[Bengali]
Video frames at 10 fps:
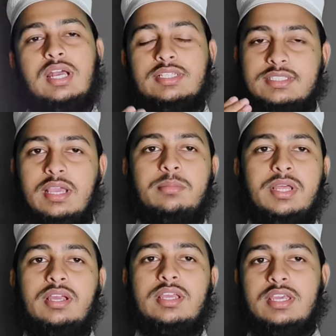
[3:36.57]
আজকে
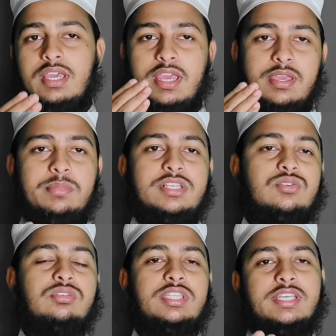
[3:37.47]
আমরা এই
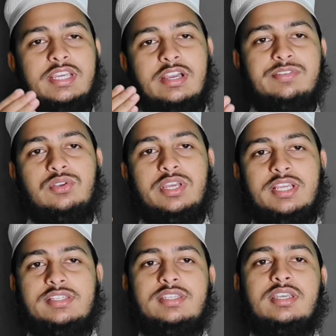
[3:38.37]
মেসক থেকে গাফিল হয়ে
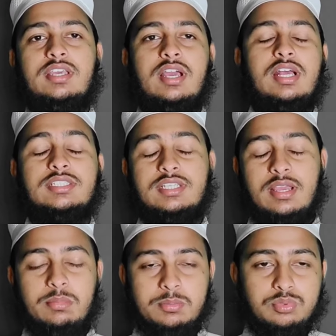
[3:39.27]
গেছি আজকে
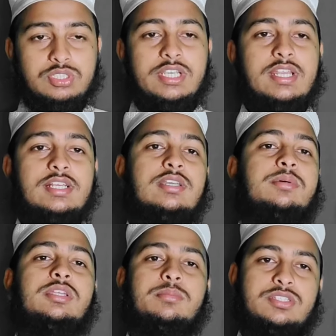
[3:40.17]
আমরা বুঝি না যে
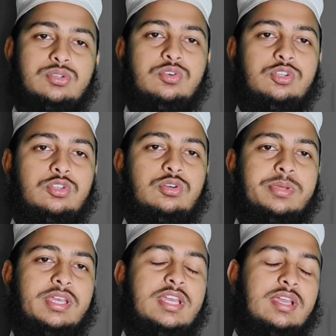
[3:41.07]
আমাদের মেসক করতে
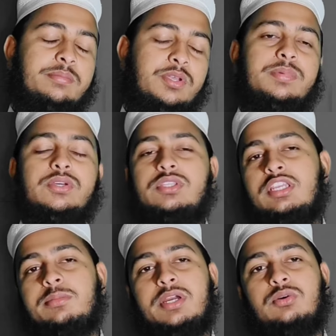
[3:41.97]
হবে প্রিয়
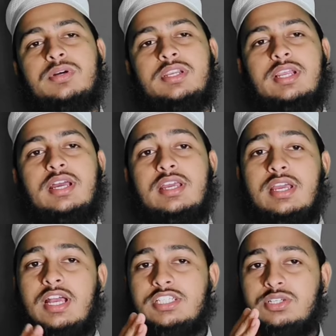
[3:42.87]
ধিনী ভাই ও বোনেরা
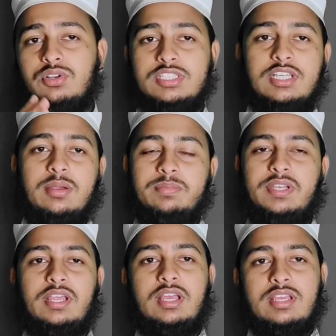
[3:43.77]
আশা করা যায়
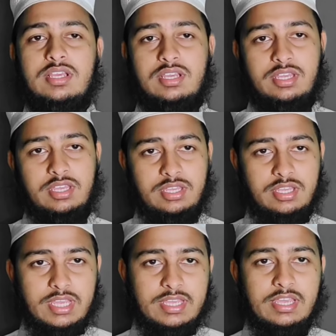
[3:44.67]
আপনারা এই
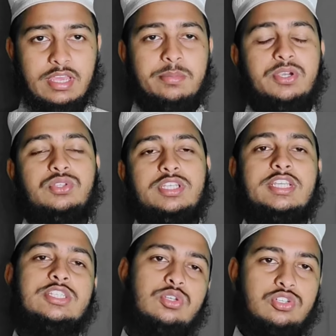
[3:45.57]
এই ভিডিও থেকে
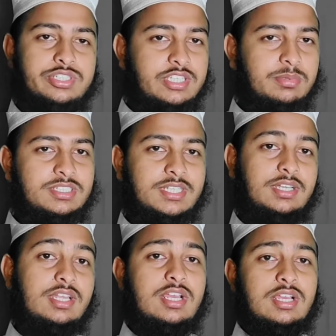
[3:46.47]
কিছু হলেও শিখতে পারছেন
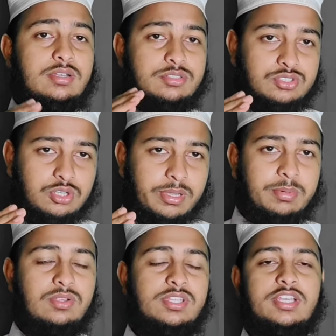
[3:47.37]
সবাই
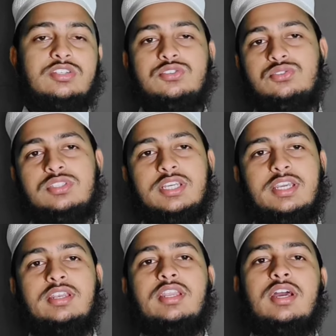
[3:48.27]
ভালো থাকেন সুস্থ
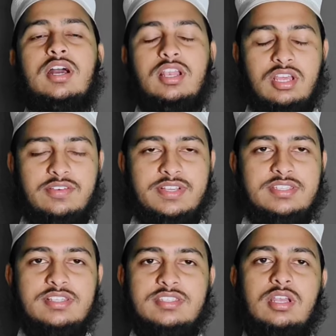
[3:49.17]
থাকেন আল্লাহ হাফেজ
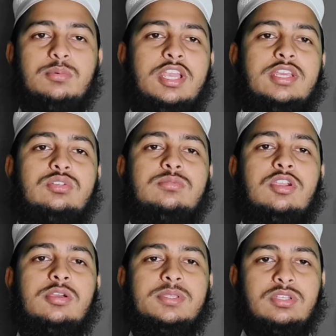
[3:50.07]
আসসালামু আলাইকুম
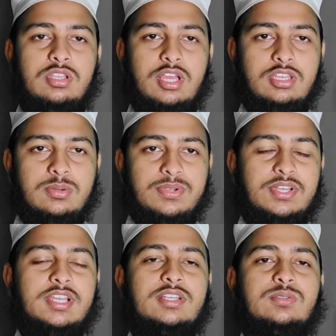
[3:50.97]
রহমতুল্লাহি
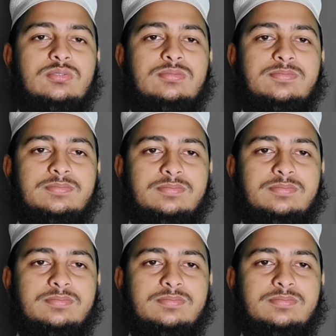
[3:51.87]
বারকাতু